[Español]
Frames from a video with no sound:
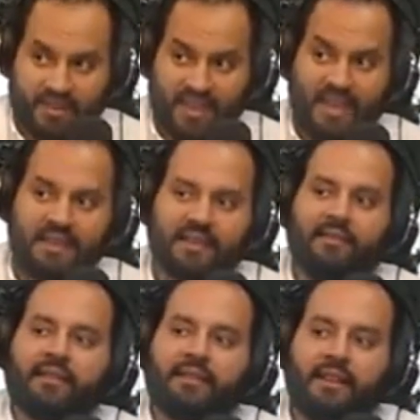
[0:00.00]
Y esa
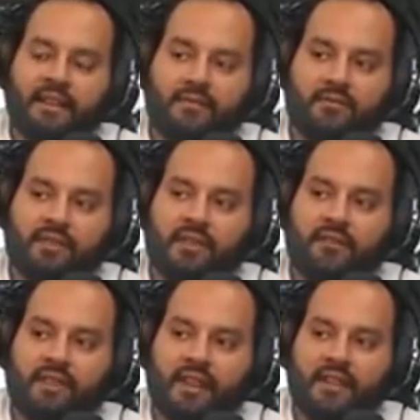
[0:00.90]
va a ser el resultado
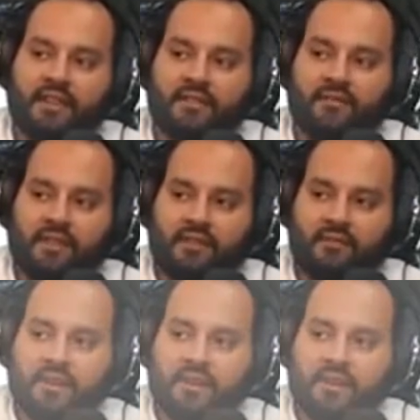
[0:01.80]
final de su factura.